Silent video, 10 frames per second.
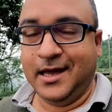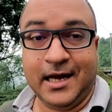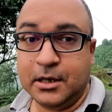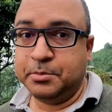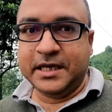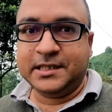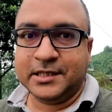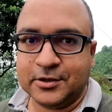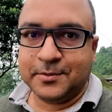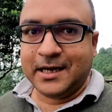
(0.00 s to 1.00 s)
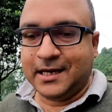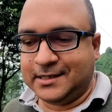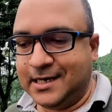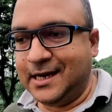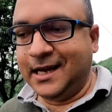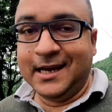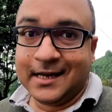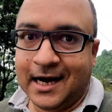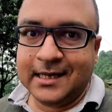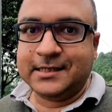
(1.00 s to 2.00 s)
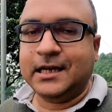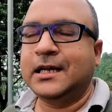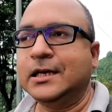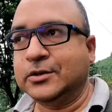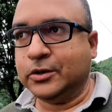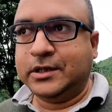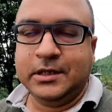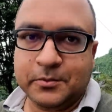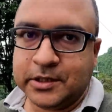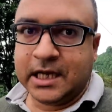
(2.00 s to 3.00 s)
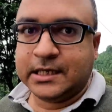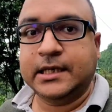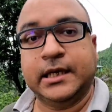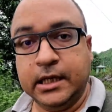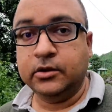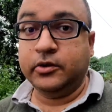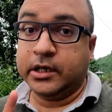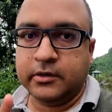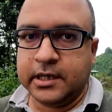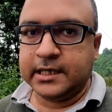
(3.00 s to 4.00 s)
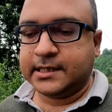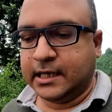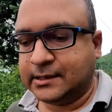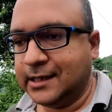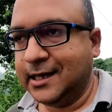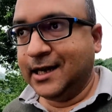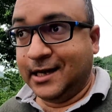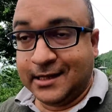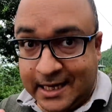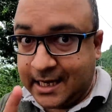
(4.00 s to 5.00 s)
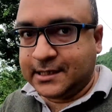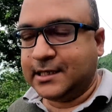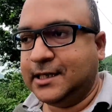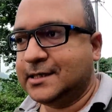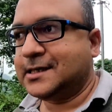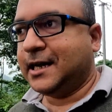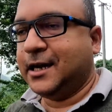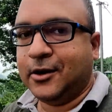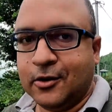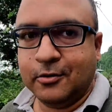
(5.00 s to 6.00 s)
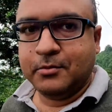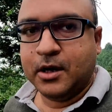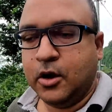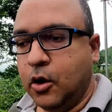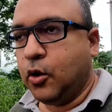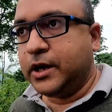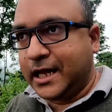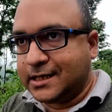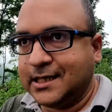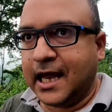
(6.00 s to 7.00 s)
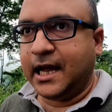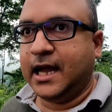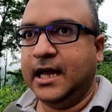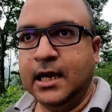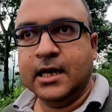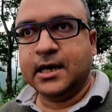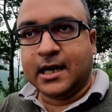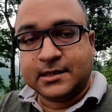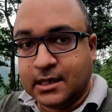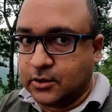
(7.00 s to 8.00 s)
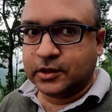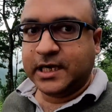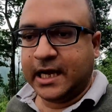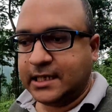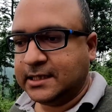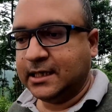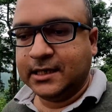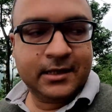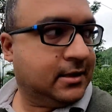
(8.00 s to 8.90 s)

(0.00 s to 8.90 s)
এখানে বৃষ্টির সময় এসে গাড়ি চালিয়ে সত্যি মজা আছে কিন্তু একটু রিস্ক আছে দেখাচ্ছি রিস্কটা কীরকম অনেক জায়গায় রাস্তা ধসে গেছে